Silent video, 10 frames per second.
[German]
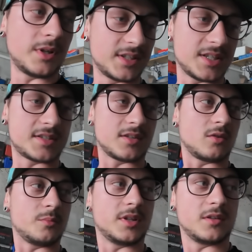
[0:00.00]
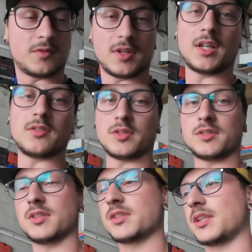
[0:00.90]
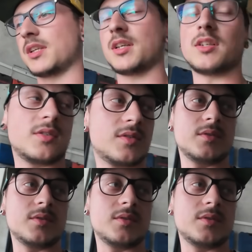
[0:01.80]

mal testet, ob man ihn von Hand noch durchdrehen kann und